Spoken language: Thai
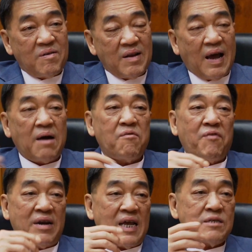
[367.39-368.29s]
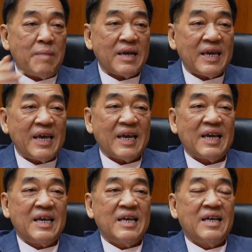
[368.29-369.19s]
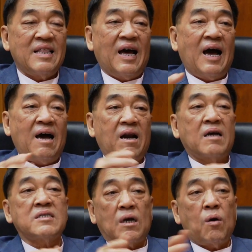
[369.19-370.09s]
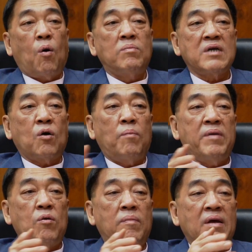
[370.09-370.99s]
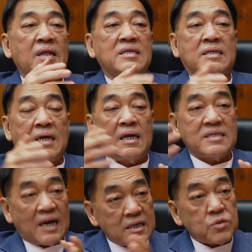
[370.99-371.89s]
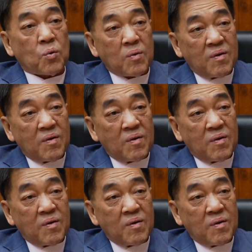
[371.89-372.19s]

นะฮะ finance banking นะฮะแล้วก็สังคม สังคมในรวมทั้งด้านสาธารณสุข